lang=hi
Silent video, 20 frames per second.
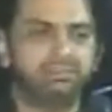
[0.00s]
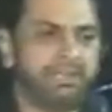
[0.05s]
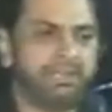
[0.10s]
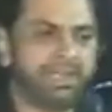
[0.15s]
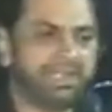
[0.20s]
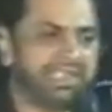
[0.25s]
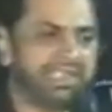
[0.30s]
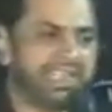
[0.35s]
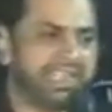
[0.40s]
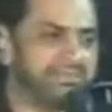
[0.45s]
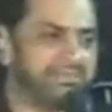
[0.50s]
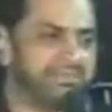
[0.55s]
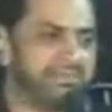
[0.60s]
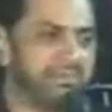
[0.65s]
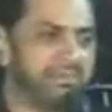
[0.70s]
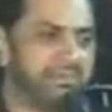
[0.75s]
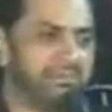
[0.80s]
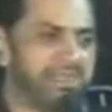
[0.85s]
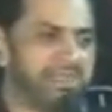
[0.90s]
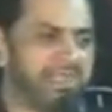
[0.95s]
परदेश
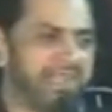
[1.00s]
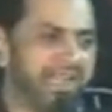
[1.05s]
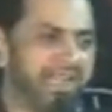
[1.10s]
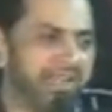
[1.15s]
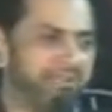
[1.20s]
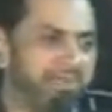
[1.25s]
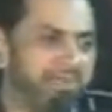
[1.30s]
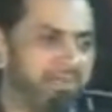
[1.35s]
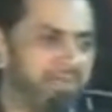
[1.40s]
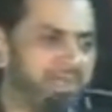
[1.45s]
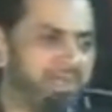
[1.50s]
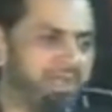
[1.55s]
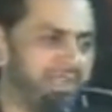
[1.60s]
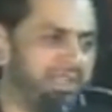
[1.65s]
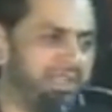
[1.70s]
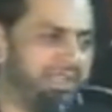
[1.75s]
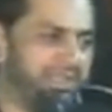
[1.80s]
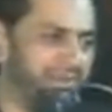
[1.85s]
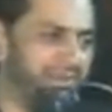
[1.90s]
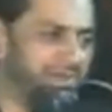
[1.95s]
में बीबी जैनब के
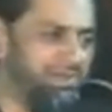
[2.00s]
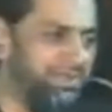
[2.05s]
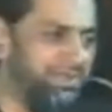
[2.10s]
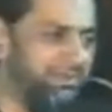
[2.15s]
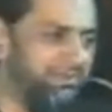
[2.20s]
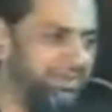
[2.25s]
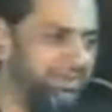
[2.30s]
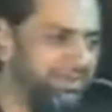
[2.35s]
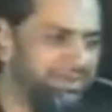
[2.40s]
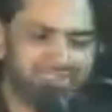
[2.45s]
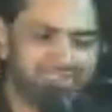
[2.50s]
उजड़ने का मौसम